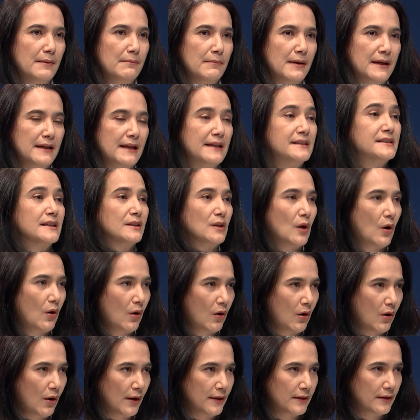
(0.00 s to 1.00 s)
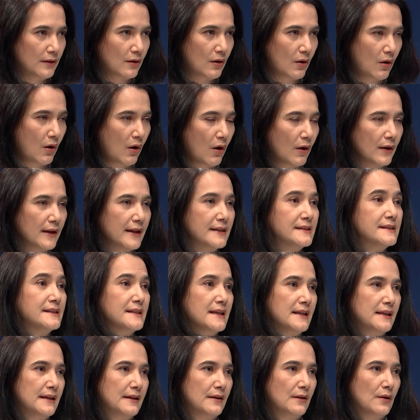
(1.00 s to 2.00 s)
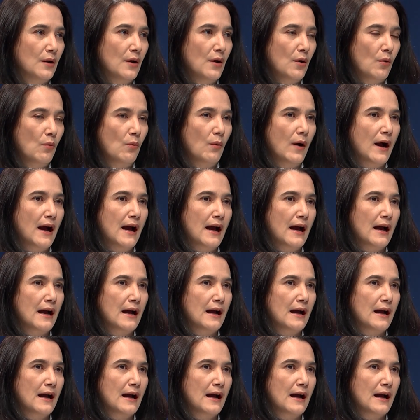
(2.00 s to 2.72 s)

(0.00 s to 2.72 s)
ไม่ได้สะท้อนข้อเท็จจริงว่า